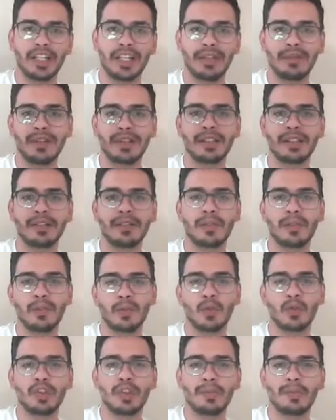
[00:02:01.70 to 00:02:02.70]
a gente vai
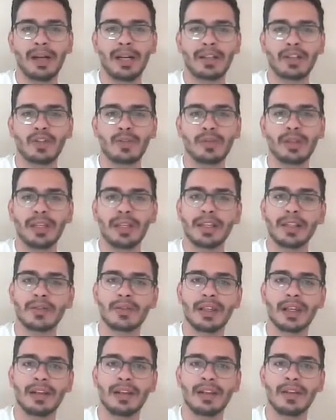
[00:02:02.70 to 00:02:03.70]
discutir mais sobre
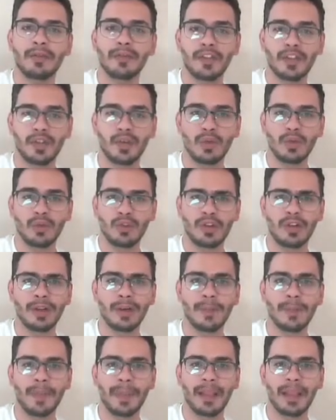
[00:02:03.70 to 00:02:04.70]
isso na
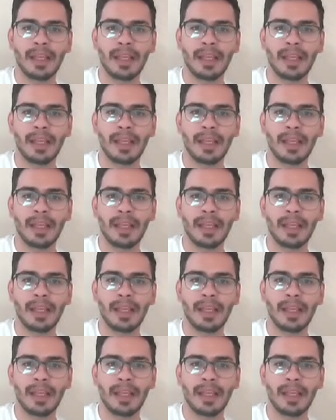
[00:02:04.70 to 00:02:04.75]
fisiologia.